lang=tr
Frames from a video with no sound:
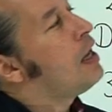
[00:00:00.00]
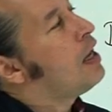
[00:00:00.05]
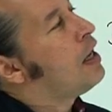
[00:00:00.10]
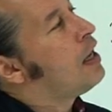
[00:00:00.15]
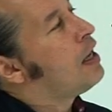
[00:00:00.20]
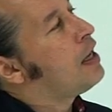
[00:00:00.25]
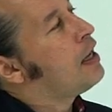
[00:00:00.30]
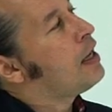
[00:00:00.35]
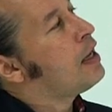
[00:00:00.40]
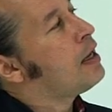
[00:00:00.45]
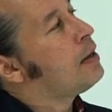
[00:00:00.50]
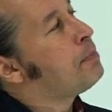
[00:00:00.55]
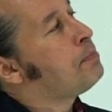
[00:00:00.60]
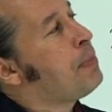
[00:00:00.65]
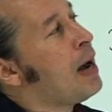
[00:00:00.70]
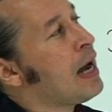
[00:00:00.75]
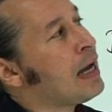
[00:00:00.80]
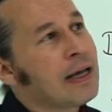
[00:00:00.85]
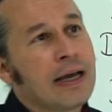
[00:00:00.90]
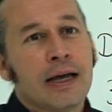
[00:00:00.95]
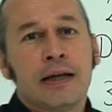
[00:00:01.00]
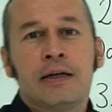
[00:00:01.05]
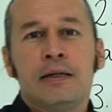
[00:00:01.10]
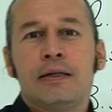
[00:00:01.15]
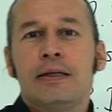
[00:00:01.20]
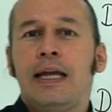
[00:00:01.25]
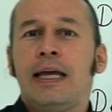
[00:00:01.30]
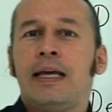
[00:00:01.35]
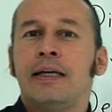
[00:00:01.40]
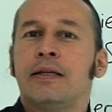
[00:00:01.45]
Ee, bakken
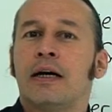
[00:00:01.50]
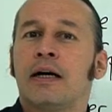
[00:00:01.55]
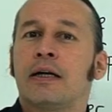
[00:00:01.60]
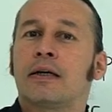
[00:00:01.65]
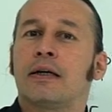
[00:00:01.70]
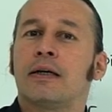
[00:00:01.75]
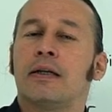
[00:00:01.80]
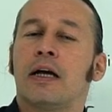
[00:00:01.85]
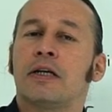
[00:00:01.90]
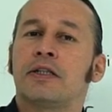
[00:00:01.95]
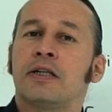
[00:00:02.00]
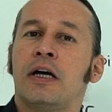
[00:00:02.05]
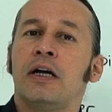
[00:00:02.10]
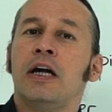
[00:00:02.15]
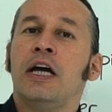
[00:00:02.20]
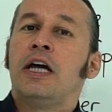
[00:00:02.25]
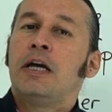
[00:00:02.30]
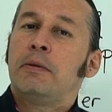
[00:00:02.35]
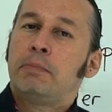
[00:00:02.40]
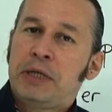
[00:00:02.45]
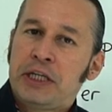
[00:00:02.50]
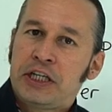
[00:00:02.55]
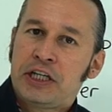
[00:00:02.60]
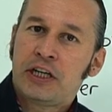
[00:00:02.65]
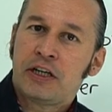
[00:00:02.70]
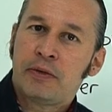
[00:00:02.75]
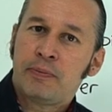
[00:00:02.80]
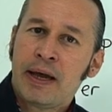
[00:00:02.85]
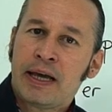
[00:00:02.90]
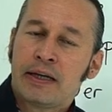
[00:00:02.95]
neydi arkadaşlar?
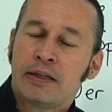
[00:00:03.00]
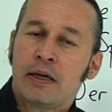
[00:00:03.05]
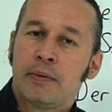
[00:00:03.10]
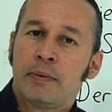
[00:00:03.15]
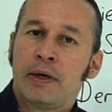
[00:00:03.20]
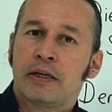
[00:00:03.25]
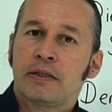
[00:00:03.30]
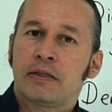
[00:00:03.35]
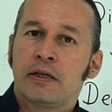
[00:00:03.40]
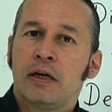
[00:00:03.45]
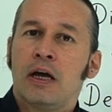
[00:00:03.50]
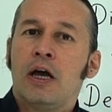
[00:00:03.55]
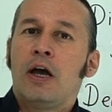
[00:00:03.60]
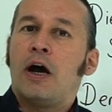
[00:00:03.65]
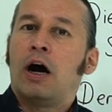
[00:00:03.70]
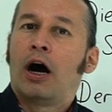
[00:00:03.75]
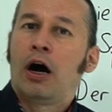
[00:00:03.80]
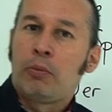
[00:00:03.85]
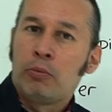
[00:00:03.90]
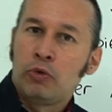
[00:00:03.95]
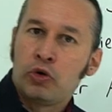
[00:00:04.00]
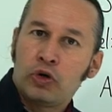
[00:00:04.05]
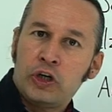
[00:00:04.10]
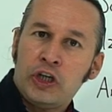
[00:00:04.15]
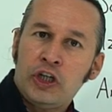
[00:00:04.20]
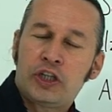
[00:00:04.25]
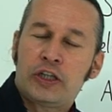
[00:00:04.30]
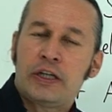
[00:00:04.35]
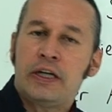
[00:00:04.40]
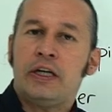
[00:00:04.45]
Pişirmek demekti hamur
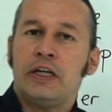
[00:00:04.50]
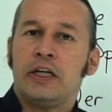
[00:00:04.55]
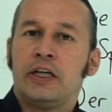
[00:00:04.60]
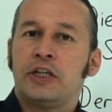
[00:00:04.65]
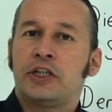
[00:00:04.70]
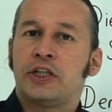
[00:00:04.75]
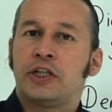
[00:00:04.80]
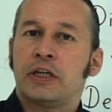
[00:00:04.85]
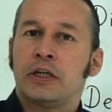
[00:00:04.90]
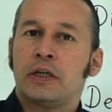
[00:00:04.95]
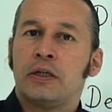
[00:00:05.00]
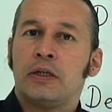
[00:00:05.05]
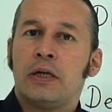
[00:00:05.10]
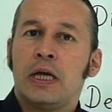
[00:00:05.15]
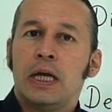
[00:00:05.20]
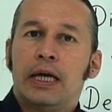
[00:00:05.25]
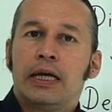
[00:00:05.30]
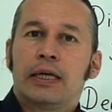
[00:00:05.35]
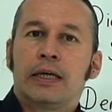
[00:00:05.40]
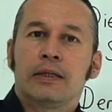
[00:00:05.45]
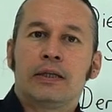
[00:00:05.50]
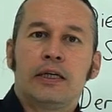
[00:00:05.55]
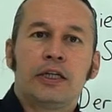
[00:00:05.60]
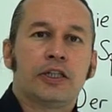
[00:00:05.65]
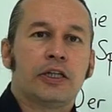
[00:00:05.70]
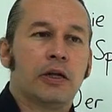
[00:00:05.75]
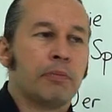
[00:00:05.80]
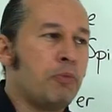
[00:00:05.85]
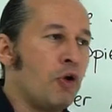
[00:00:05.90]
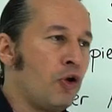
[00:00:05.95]
işleri için ya da
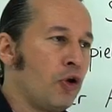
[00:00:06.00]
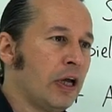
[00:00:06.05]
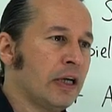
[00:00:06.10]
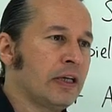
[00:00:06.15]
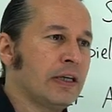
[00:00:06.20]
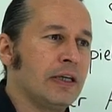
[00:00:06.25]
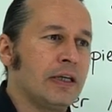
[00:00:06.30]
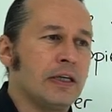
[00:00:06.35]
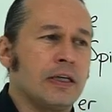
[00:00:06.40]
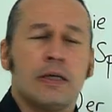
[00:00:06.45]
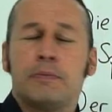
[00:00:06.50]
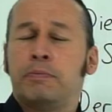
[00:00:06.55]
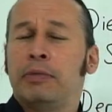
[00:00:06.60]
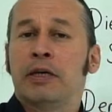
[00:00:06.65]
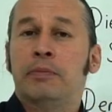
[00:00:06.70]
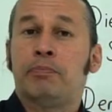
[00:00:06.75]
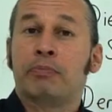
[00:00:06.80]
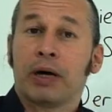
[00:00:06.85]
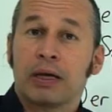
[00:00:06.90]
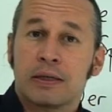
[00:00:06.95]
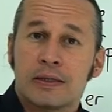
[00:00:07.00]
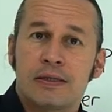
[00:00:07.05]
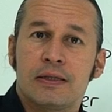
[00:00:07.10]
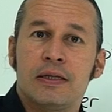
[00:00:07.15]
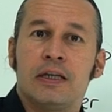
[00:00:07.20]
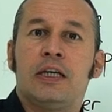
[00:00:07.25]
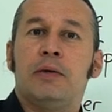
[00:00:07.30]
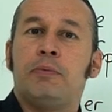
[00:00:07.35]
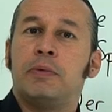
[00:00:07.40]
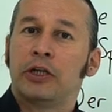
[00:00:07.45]
işte börek gibi,
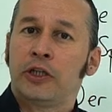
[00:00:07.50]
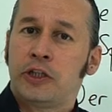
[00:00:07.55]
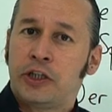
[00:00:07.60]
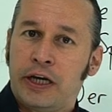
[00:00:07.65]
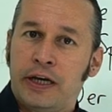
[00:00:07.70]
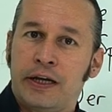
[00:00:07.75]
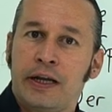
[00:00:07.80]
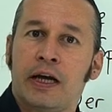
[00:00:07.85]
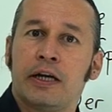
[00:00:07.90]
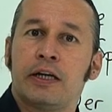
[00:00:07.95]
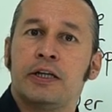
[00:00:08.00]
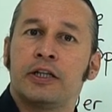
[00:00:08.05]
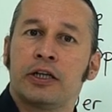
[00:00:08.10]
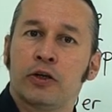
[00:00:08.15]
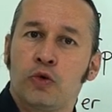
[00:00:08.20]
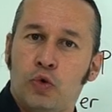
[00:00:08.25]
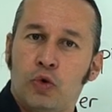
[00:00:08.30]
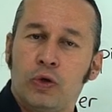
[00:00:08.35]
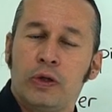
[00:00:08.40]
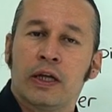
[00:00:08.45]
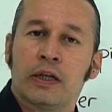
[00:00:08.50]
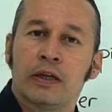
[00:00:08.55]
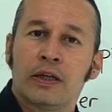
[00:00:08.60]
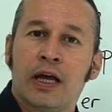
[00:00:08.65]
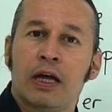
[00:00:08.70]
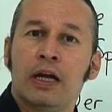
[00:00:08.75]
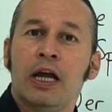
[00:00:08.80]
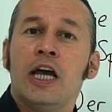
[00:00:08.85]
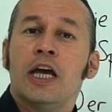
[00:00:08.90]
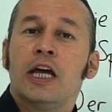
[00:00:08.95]
pasta gibi şeyler için
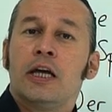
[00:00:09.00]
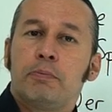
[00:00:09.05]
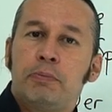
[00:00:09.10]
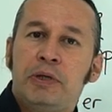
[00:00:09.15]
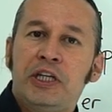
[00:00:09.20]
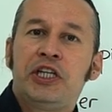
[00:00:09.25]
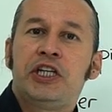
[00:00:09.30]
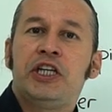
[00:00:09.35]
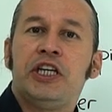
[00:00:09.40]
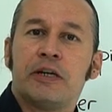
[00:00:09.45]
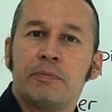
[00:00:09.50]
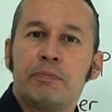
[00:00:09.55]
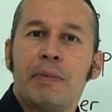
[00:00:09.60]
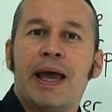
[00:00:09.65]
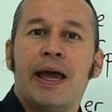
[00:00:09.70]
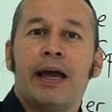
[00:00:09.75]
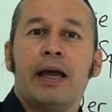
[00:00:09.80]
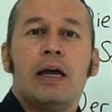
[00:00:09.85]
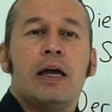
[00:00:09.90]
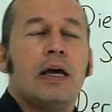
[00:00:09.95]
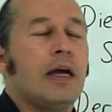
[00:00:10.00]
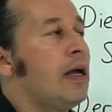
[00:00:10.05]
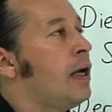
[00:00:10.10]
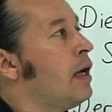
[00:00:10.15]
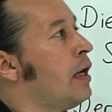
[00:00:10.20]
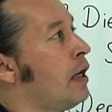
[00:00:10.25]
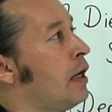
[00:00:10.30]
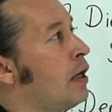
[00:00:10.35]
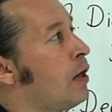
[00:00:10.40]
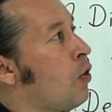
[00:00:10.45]
kullanılan pişirme
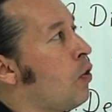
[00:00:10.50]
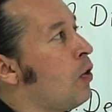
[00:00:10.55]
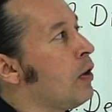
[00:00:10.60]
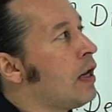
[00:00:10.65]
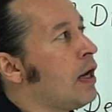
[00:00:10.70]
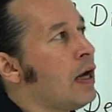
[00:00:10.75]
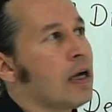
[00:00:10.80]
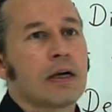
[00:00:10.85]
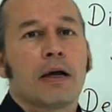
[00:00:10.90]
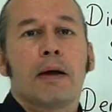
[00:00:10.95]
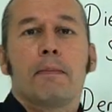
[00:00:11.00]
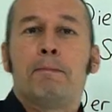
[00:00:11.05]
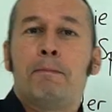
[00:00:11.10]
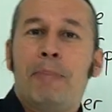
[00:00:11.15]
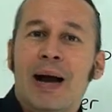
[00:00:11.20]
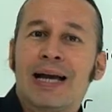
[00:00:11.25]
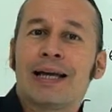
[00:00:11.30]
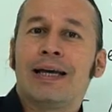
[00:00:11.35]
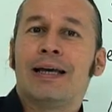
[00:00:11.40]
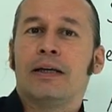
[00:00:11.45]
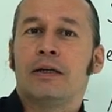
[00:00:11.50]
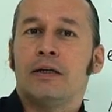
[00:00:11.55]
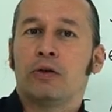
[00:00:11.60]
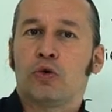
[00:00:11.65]
e, olarak bakın